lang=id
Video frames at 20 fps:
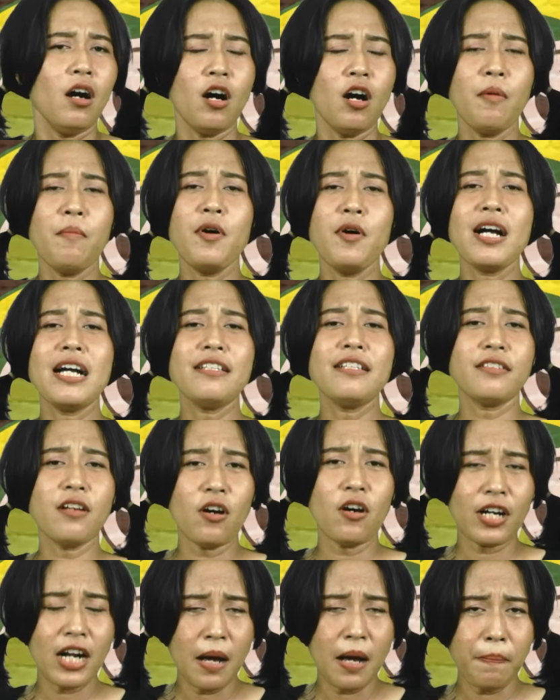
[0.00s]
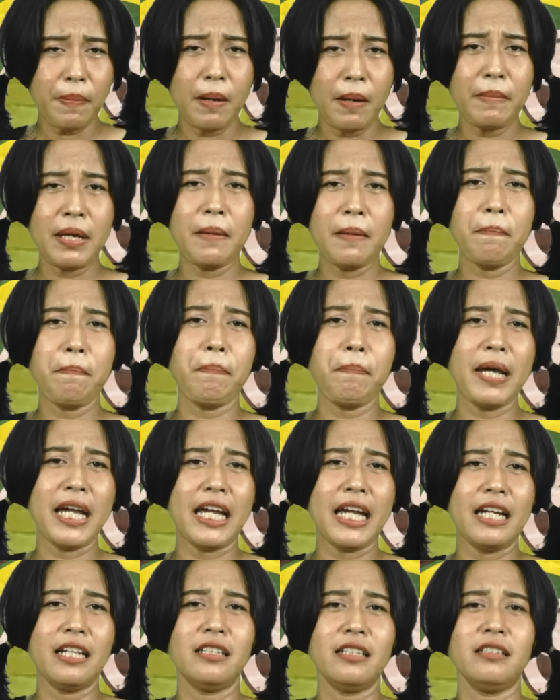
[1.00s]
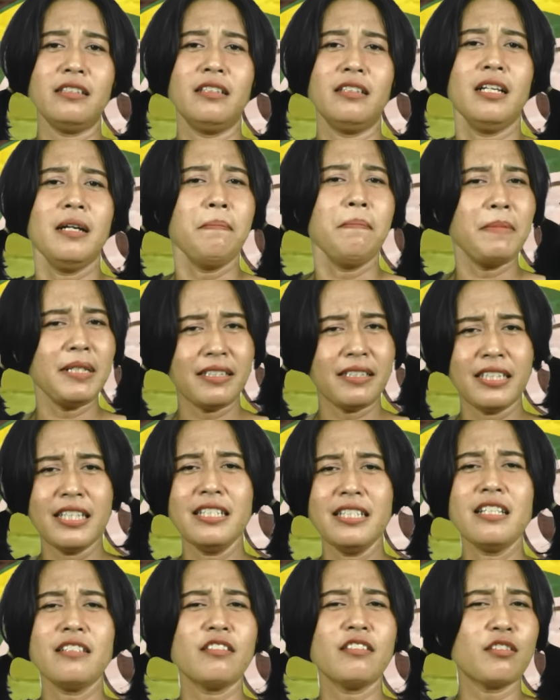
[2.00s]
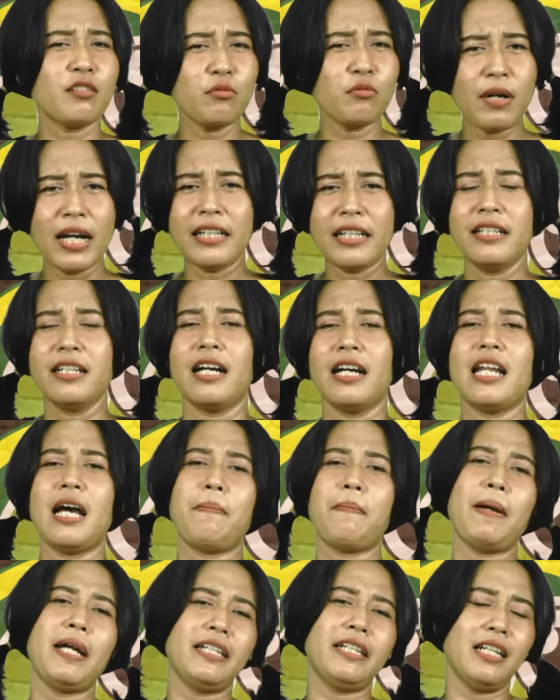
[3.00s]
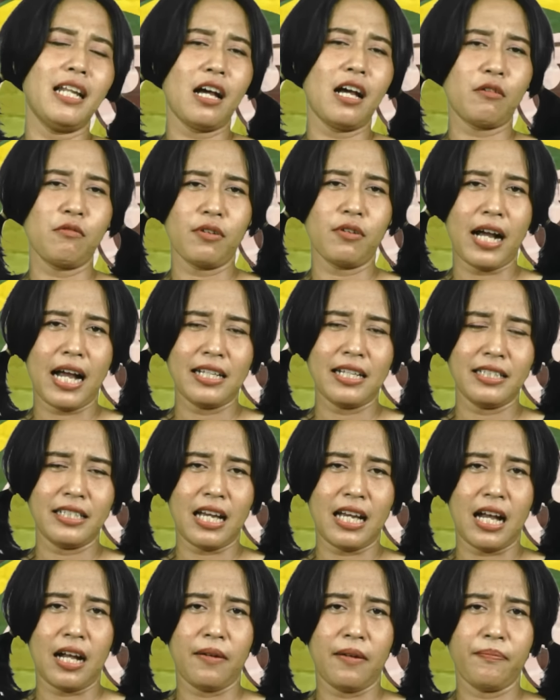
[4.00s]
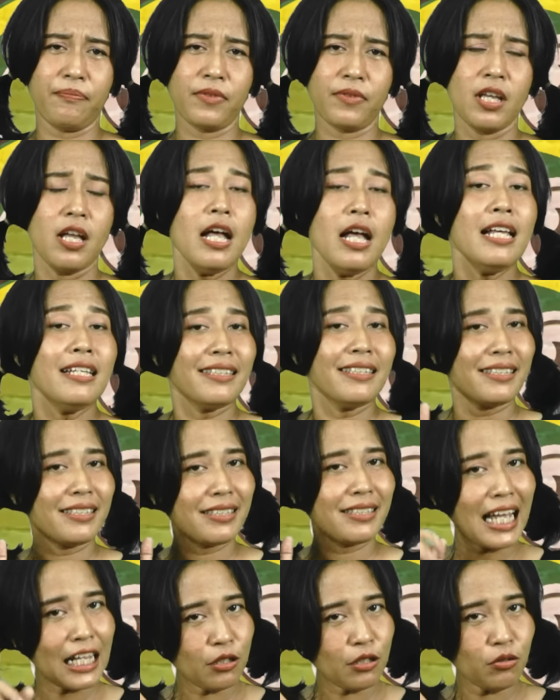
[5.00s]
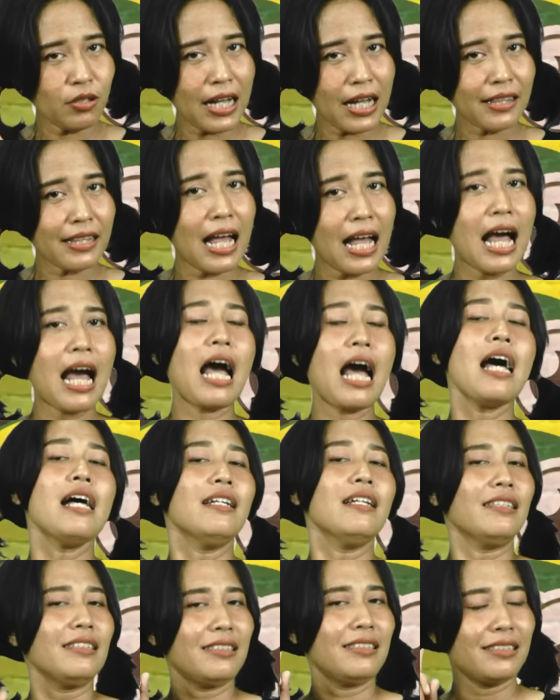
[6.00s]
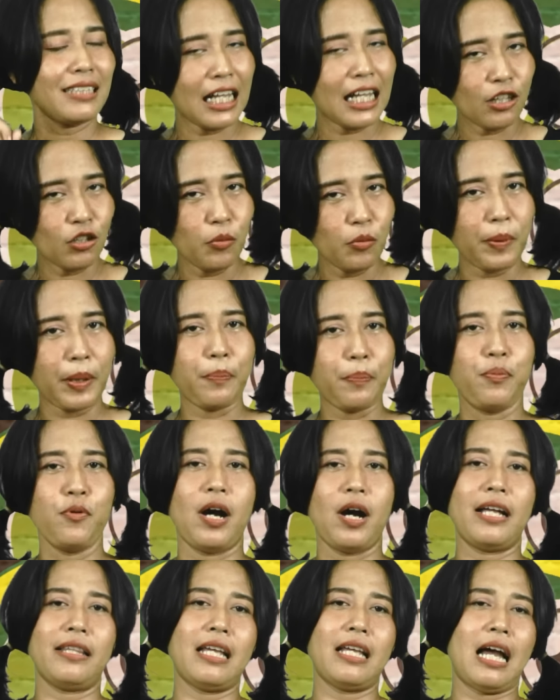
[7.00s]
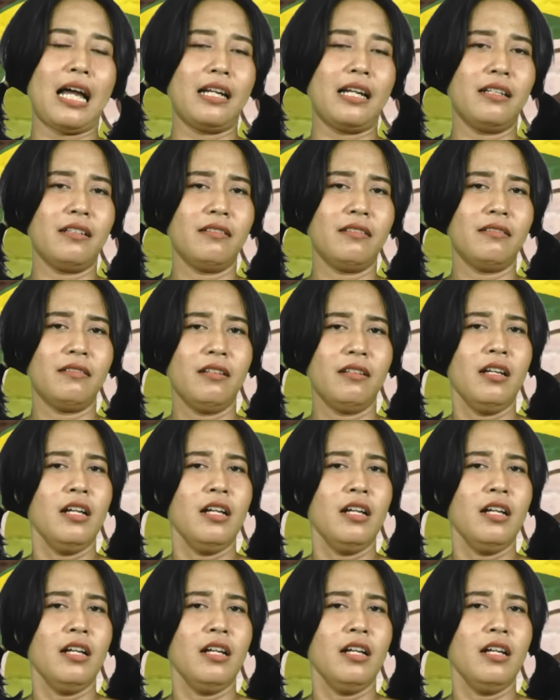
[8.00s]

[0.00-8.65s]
Omongan seorang pemimpin mestinya sesuai dengan apa yang dilakukannya. Satu kata, satu perbuatan.